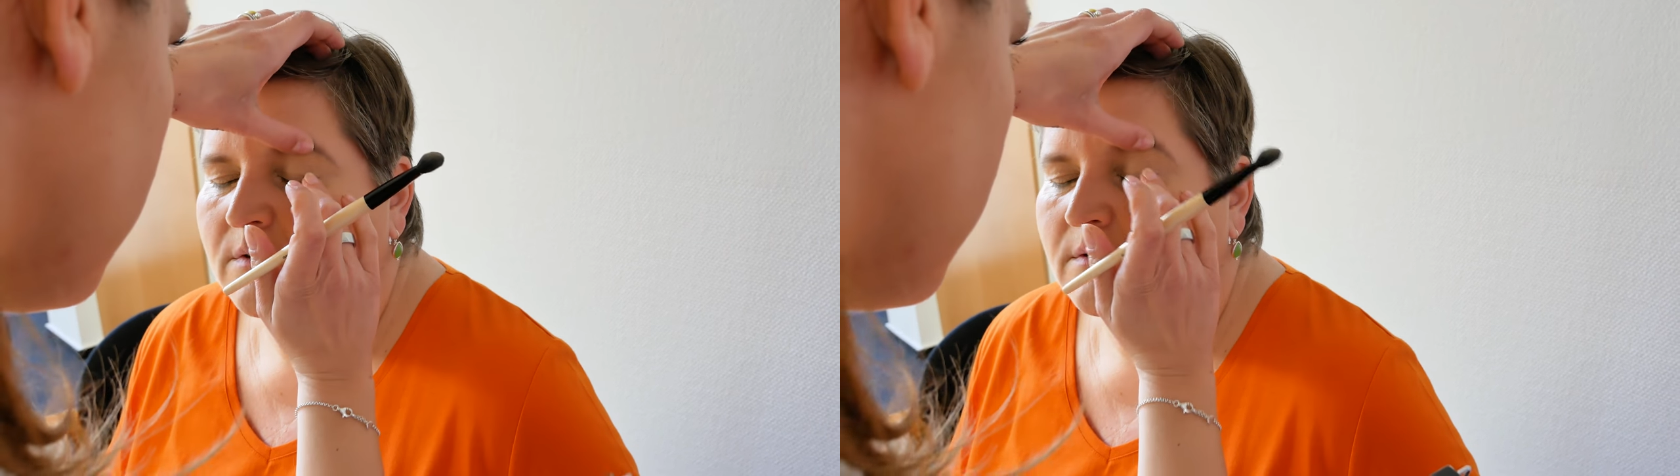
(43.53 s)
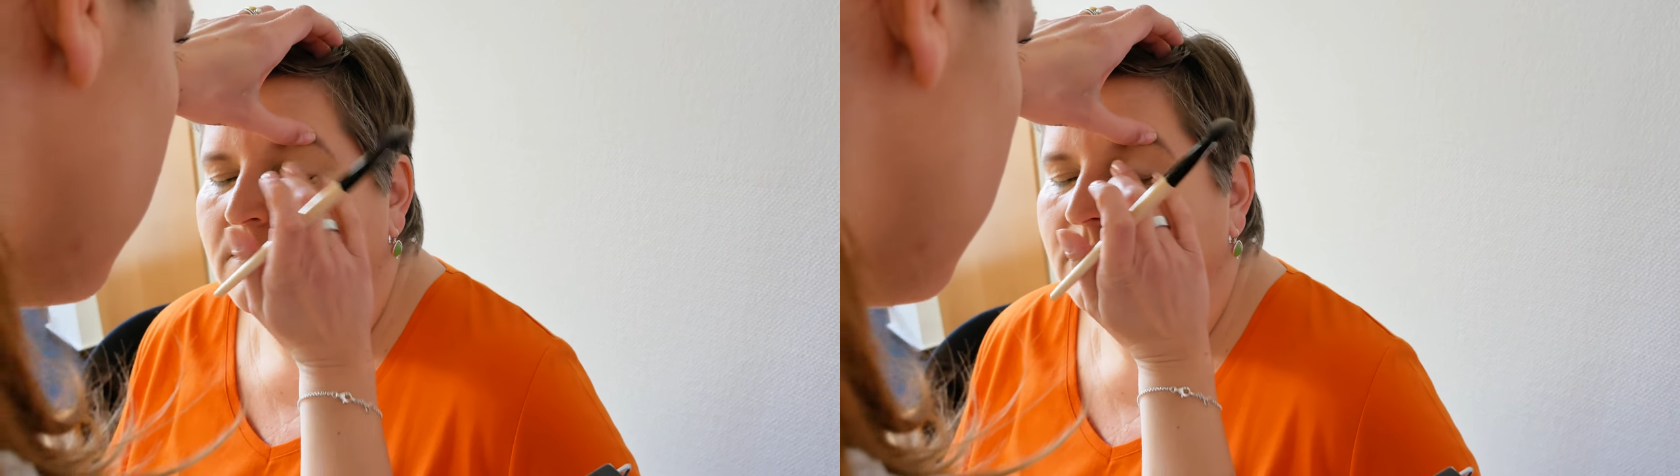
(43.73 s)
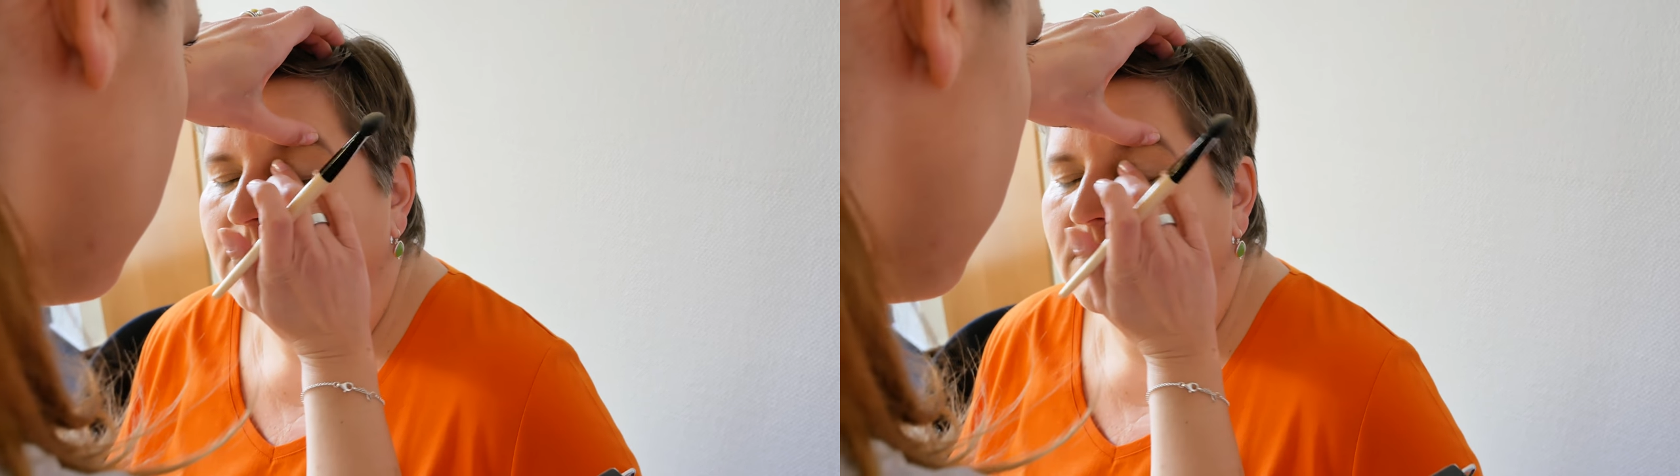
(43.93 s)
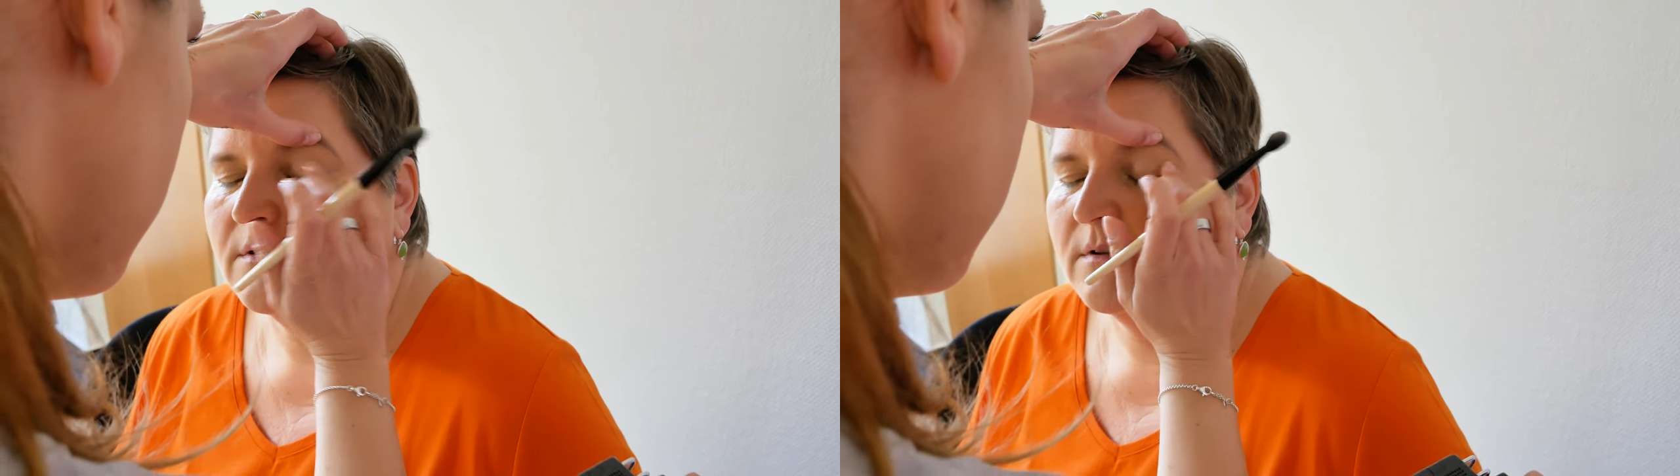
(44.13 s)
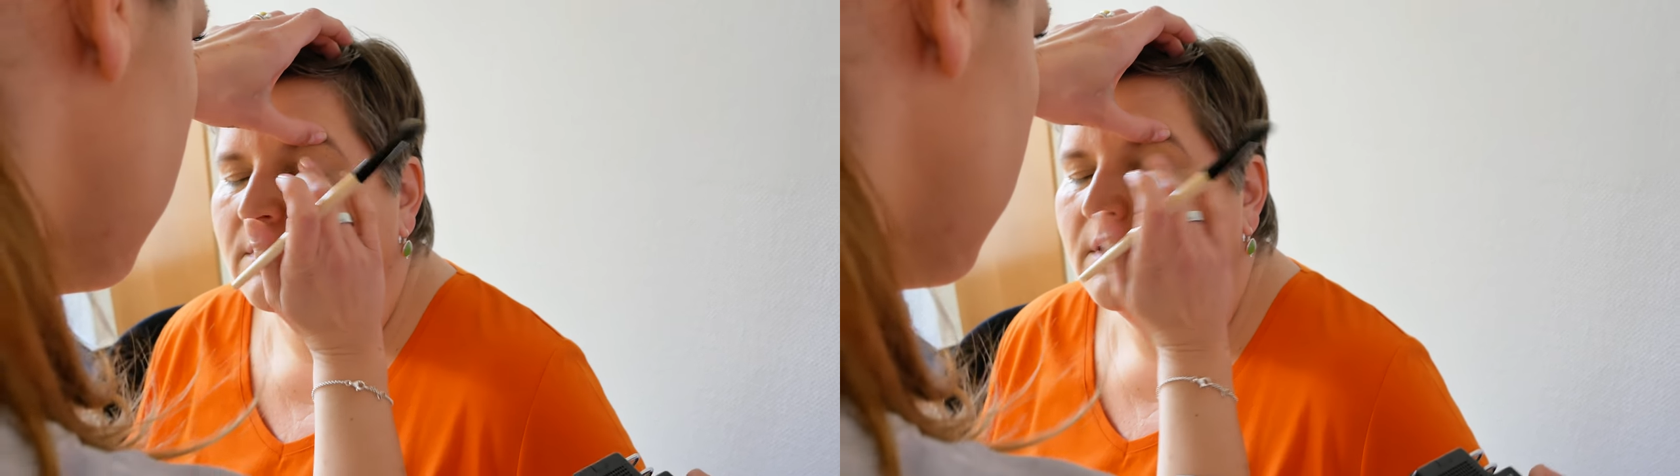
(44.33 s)
äh, und
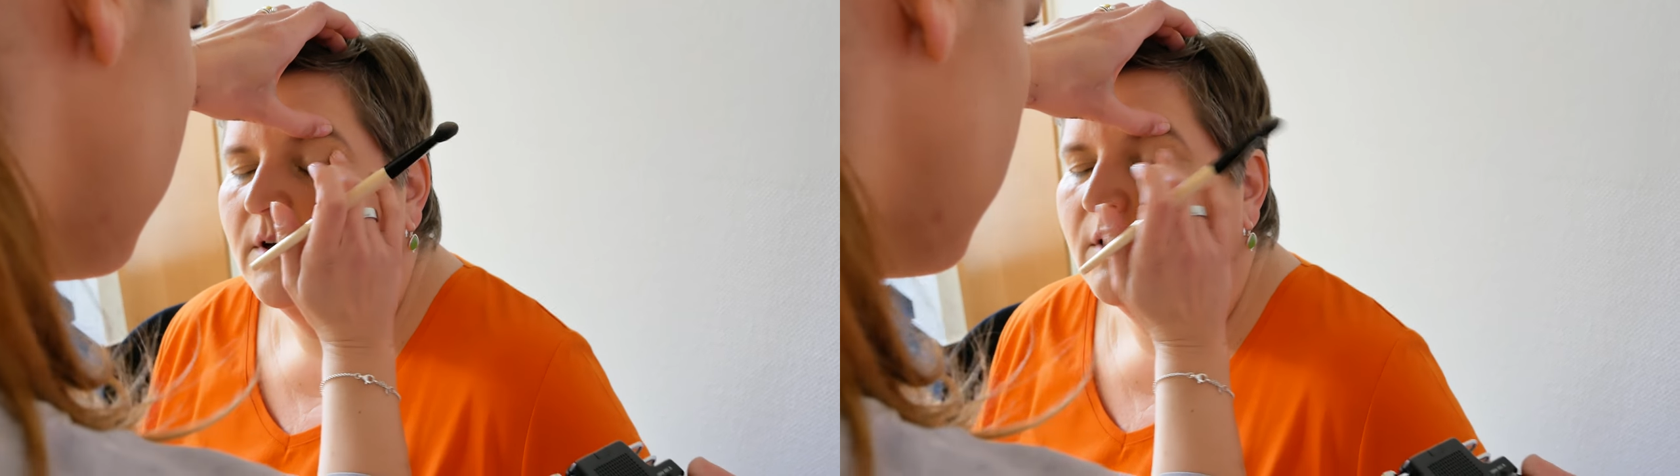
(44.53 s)
äh,